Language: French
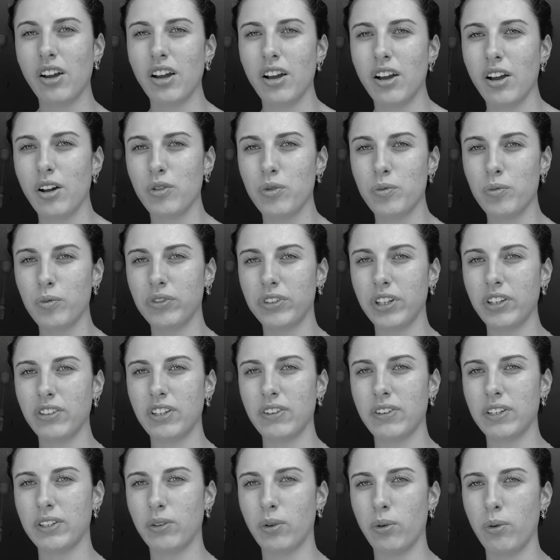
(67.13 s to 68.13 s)
Le montage,
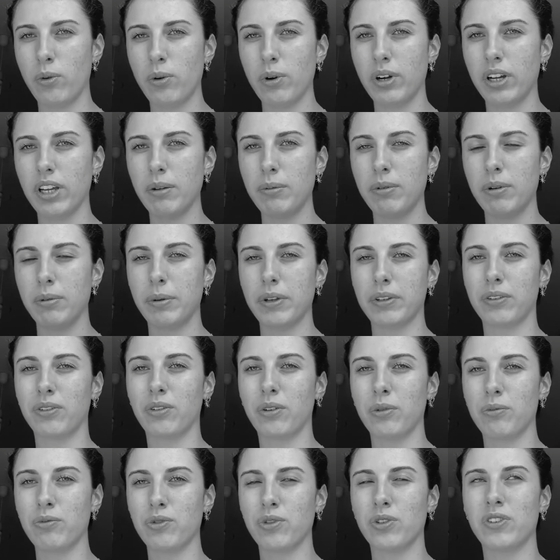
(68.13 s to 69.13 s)
ça va être horrible parce que
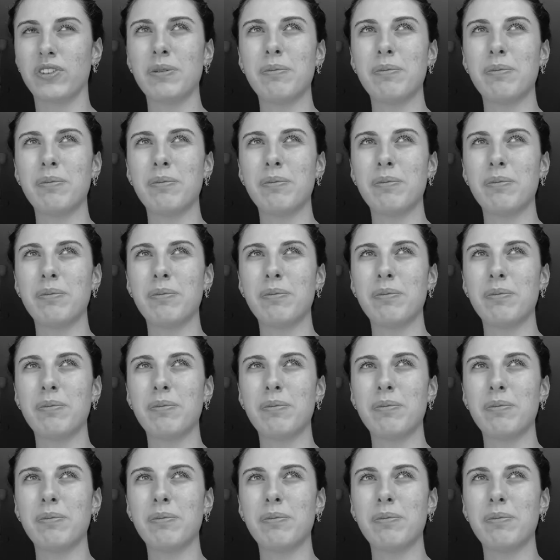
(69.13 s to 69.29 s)
comme je sais